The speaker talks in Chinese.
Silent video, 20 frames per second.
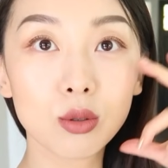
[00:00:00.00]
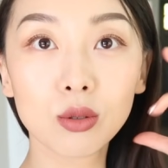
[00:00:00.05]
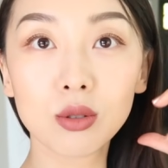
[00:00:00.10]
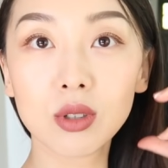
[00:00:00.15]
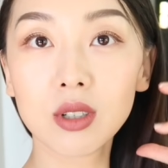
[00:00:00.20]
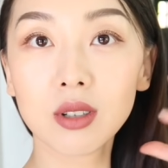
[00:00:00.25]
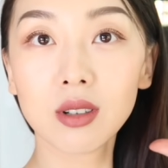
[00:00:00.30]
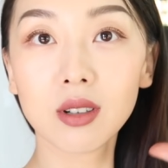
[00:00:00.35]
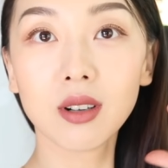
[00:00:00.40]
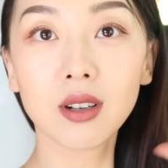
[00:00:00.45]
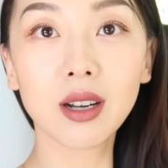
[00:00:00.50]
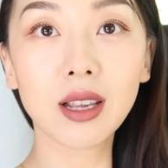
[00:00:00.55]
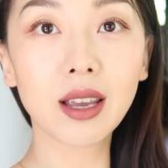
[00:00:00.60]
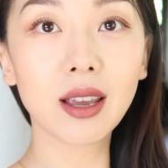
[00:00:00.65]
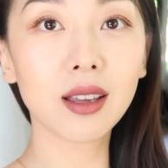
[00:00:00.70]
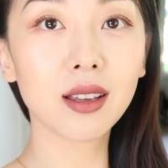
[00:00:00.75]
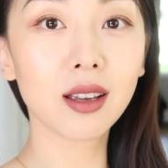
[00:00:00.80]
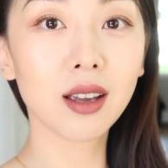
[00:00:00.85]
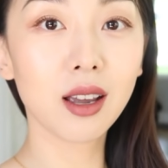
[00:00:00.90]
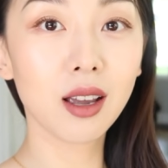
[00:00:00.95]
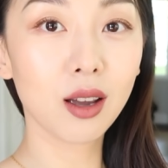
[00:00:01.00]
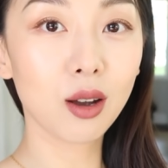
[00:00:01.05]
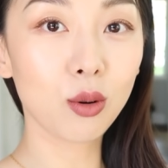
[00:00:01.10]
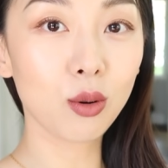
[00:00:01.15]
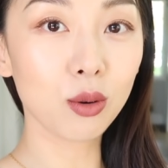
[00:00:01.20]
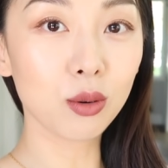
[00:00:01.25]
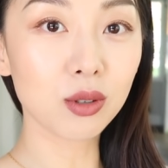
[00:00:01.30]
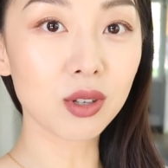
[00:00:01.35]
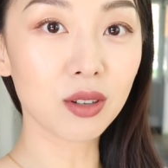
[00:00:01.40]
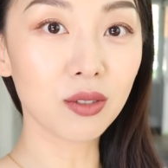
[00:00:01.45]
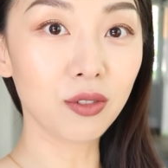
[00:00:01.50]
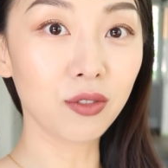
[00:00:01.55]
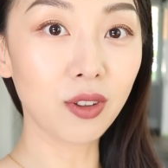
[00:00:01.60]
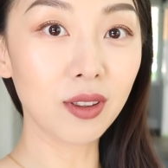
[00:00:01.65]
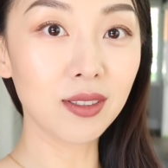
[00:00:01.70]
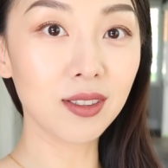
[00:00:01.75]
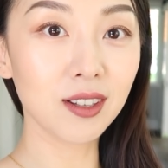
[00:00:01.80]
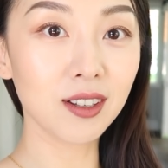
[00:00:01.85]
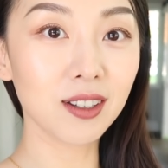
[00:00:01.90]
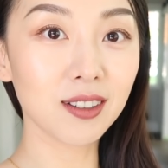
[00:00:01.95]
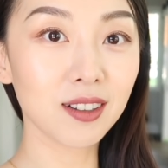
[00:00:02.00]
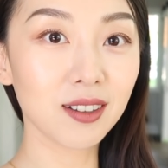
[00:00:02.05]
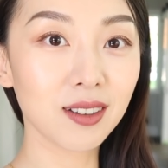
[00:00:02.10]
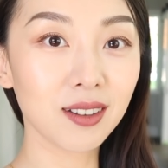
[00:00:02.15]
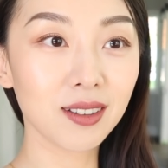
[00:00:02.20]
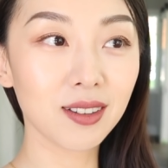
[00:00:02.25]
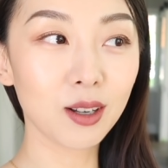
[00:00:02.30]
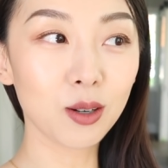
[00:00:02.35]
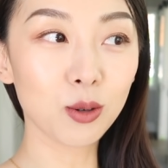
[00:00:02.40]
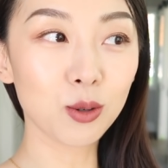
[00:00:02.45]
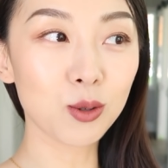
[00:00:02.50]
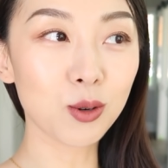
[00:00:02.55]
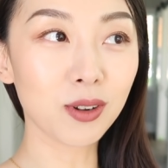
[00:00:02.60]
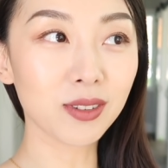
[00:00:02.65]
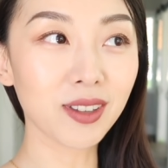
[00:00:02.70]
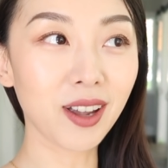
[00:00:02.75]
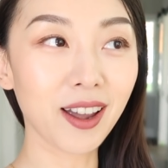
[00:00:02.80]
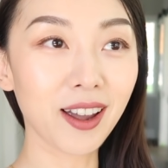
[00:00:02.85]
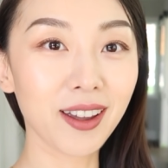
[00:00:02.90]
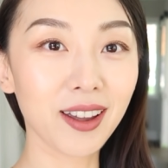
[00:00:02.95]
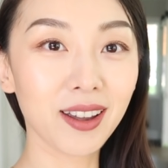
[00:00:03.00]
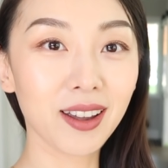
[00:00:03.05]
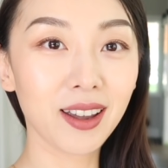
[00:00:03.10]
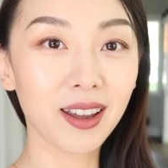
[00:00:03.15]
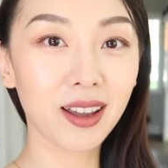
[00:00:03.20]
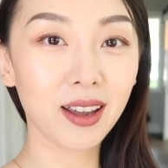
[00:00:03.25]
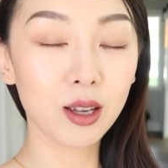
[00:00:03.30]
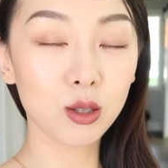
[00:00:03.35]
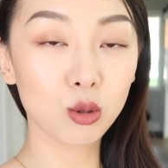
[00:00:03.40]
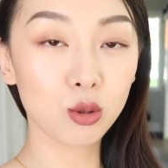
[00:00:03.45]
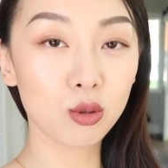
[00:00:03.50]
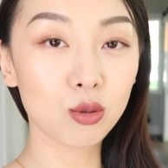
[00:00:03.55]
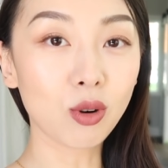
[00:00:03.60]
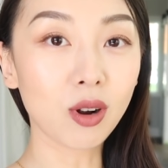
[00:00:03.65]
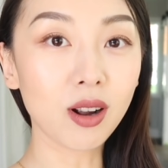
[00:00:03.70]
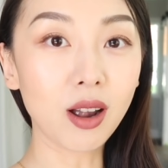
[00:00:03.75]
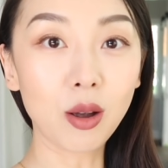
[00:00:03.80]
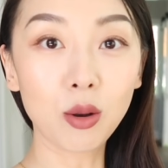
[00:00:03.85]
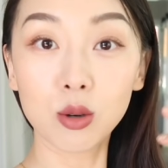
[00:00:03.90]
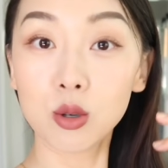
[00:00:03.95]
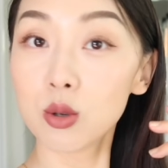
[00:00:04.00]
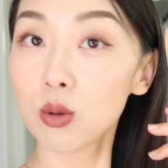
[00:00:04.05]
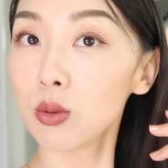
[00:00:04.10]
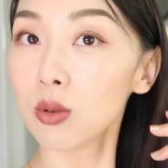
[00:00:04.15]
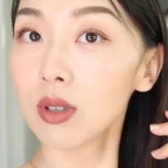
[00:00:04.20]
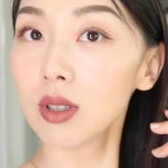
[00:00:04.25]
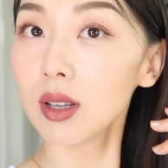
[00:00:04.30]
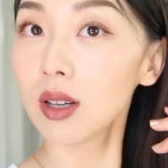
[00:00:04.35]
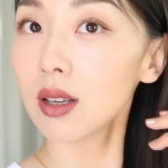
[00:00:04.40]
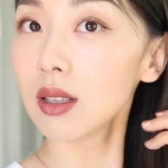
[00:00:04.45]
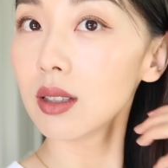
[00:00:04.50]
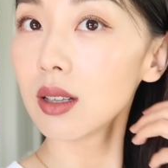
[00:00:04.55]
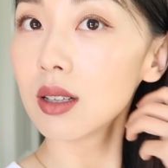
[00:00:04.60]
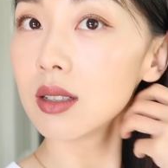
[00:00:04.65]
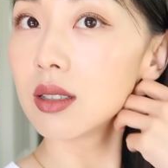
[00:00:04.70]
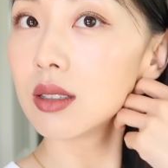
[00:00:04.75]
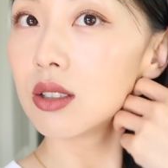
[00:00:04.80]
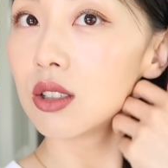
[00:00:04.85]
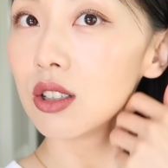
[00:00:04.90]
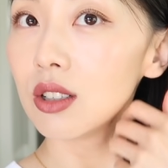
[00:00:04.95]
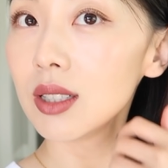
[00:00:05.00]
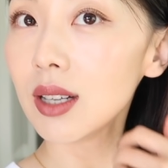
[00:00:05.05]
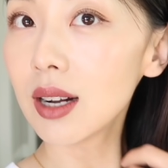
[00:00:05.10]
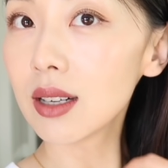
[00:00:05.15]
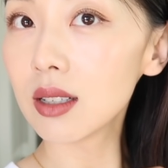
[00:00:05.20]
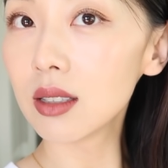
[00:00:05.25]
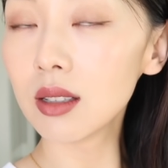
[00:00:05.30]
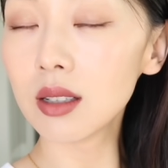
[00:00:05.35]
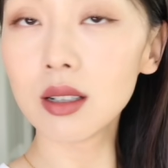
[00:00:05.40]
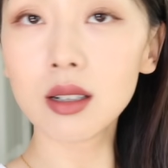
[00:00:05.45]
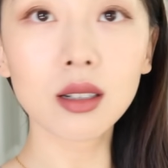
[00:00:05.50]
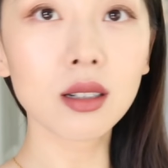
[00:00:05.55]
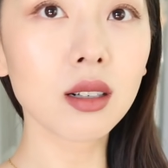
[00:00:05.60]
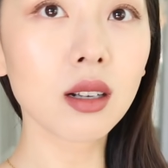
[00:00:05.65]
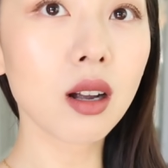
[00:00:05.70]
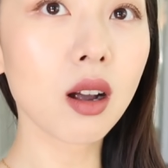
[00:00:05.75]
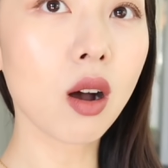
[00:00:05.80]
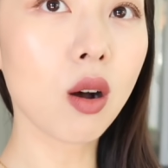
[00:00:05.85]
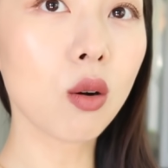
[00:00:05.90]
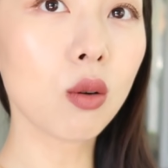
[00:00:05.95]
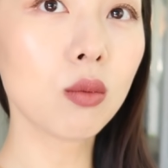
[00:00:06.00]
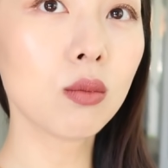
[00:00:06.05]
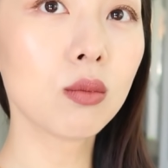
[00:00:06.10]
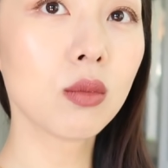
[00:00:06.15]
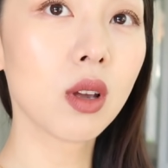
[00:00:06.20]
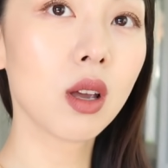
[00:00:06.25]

就整个脸会有层粉底的那种状态，就妆感会重一点，但是遮瑕真的很高。